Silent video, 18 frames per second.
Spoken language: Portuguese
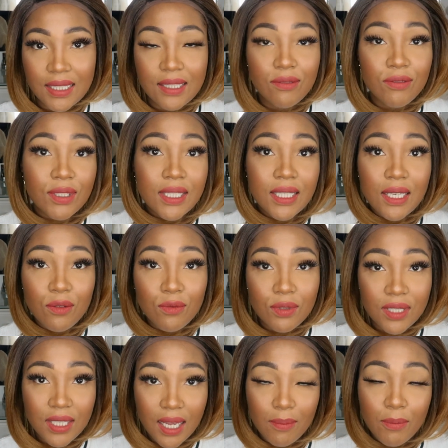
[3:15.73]
Se você
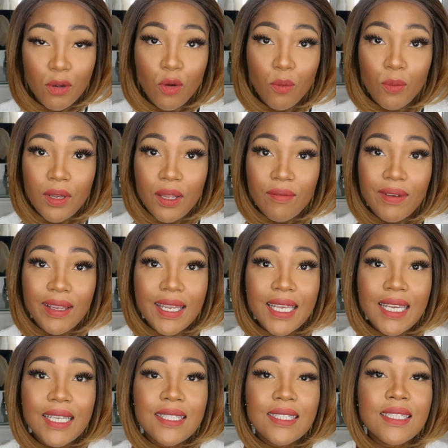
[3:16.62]
não sabe como lavar
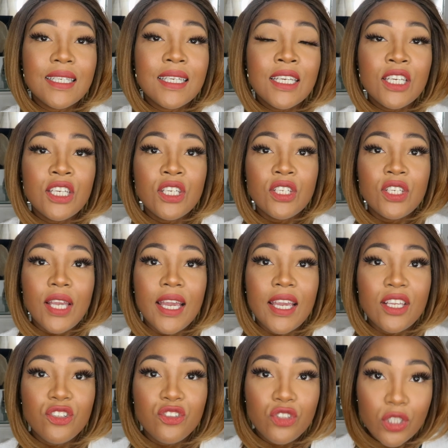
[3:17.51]
lace,
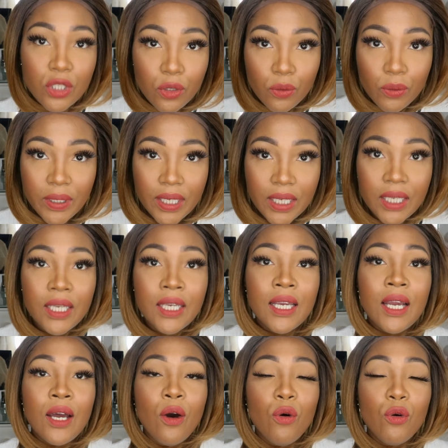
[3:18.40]
é
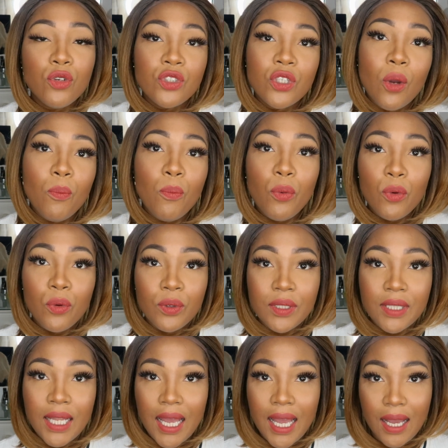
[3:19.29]
diluir o
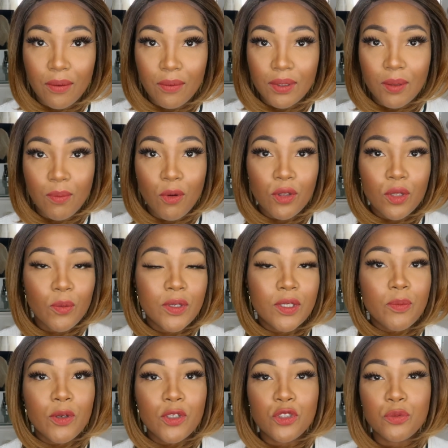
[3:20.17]
shampoo na água, tá bom?
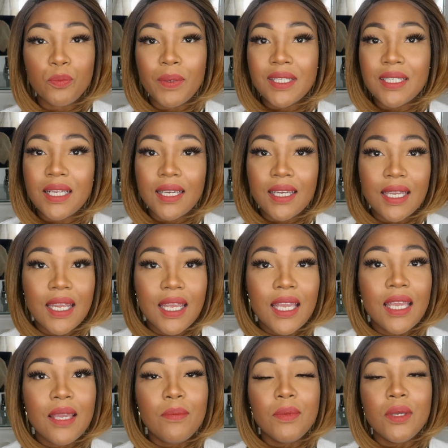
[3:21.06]
Depois pode passar
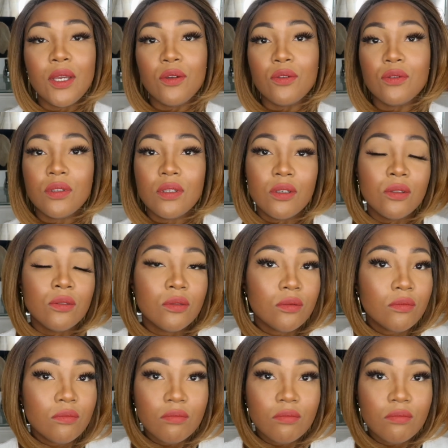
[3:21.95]
creme o seu...